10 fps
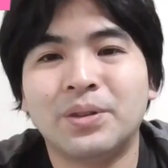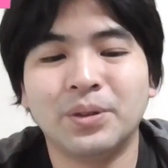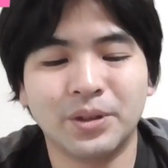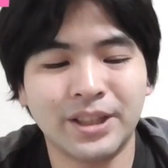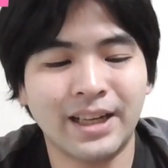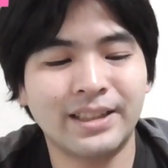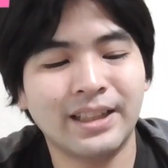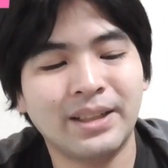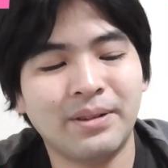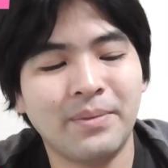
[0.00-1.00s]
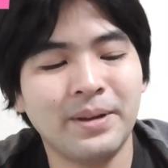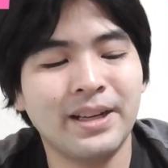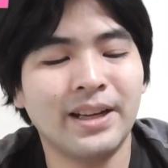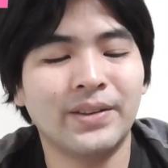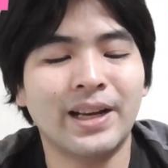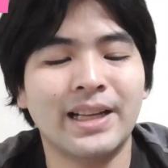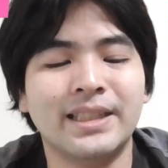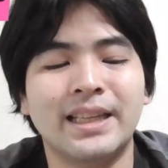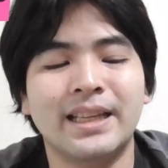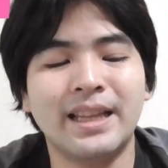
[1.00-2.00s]
このサクラダ・ファミリアの
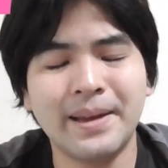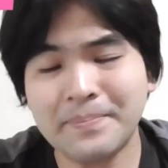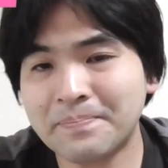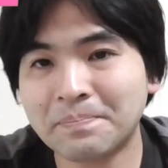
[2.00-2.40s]
完成で、